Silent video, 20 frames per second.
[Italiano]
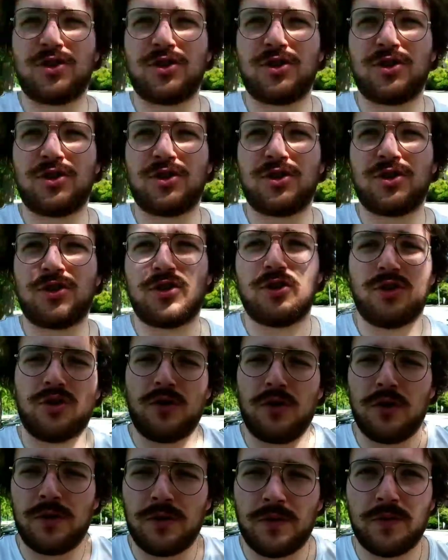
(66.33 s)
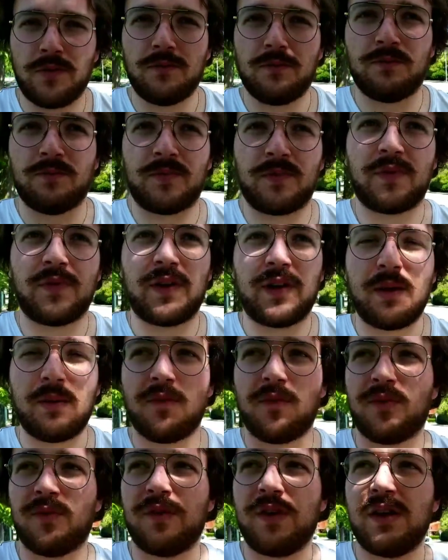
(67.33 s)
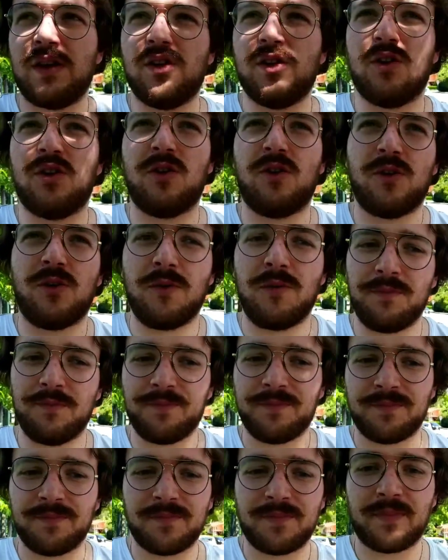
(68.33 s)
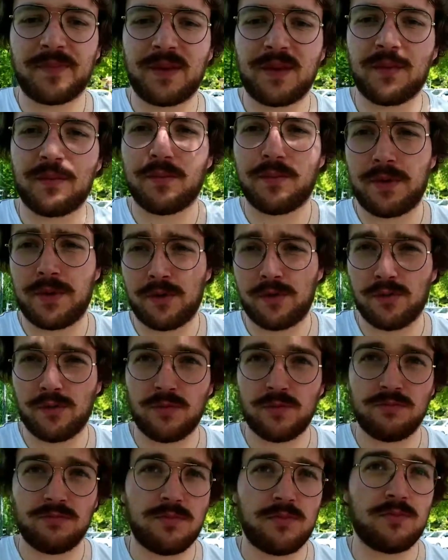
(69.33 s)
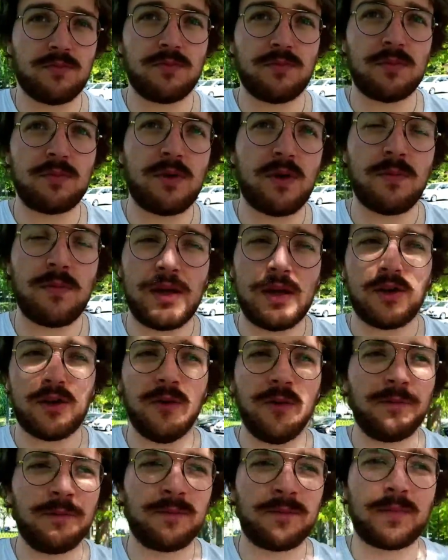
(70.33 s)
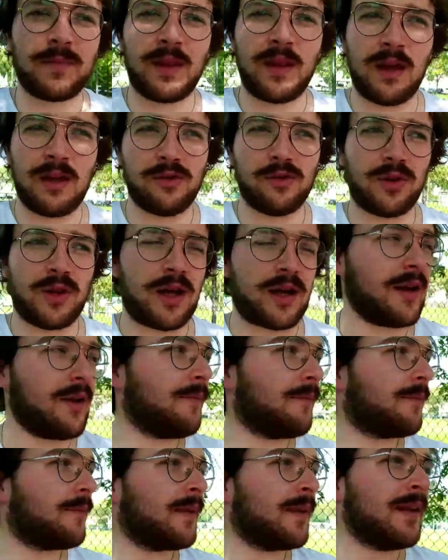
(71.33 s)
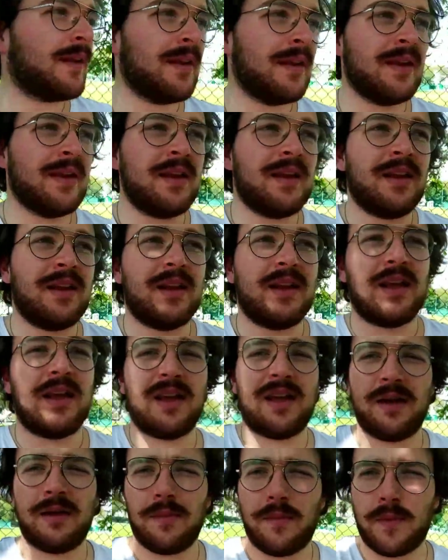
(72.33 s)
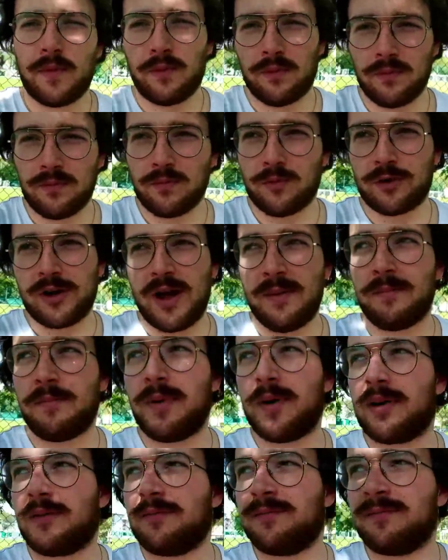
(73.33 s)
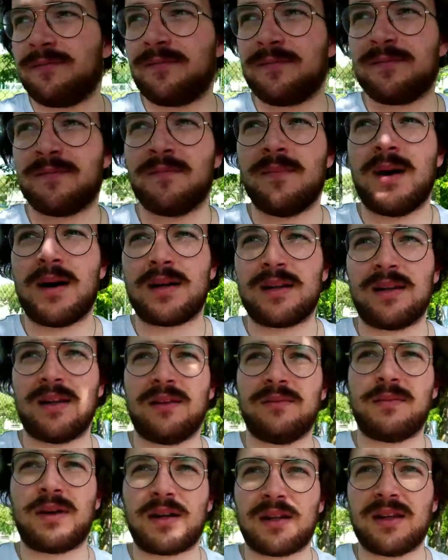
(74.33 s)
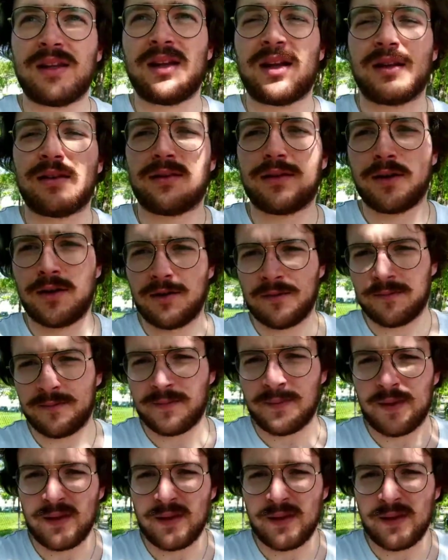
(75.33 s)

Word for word: qui che adesso mm, faremo un video mm, per un mio amico, aiutare, eh, per un rapper, Martin, Martin Hunter.